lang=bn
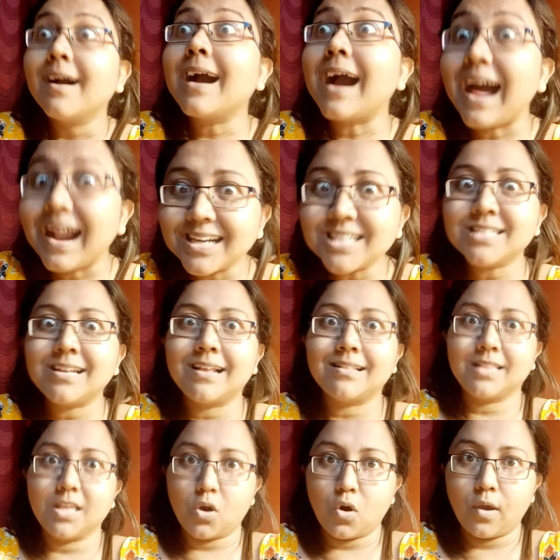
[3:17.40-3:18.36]
কার
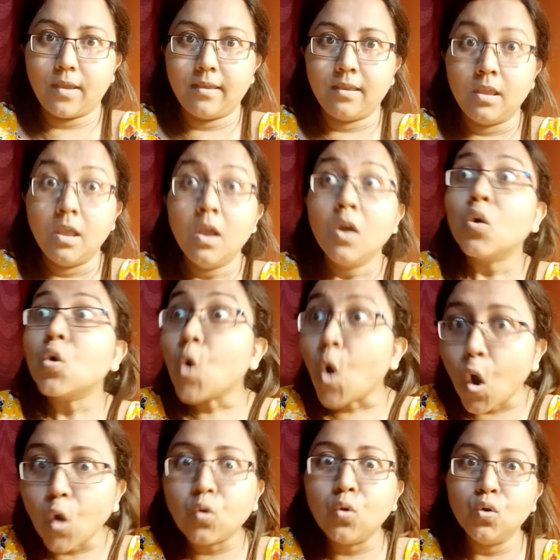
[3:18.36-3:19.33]
সাথে হয়
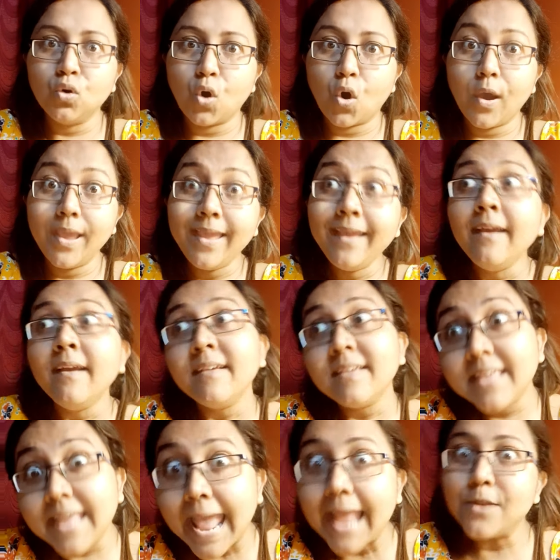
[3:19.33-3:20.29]
কখন হয়
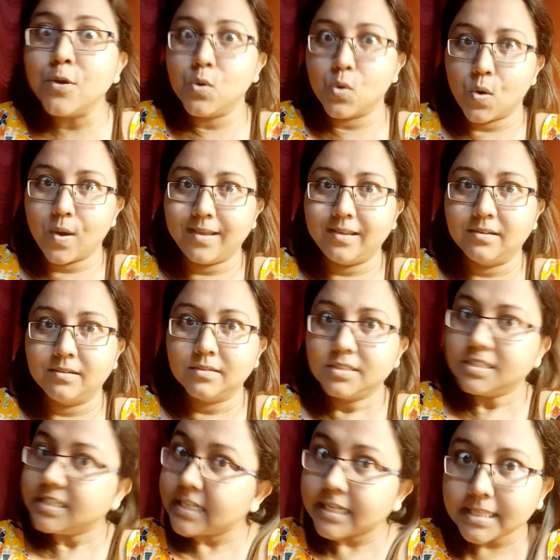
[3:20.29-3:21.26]
কেন হয়
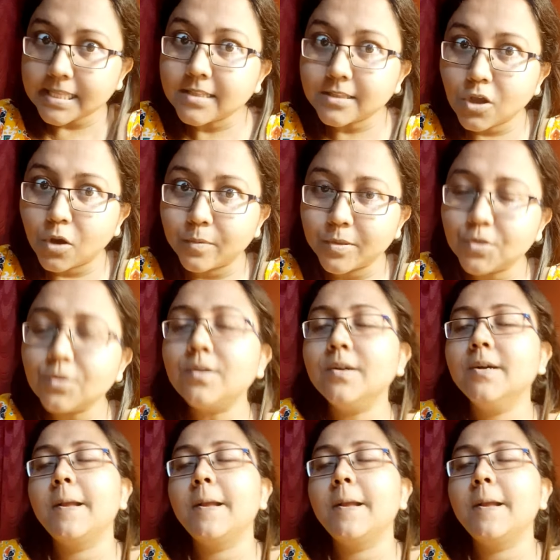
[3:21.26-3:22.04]
সেটা দেখতে হবে তো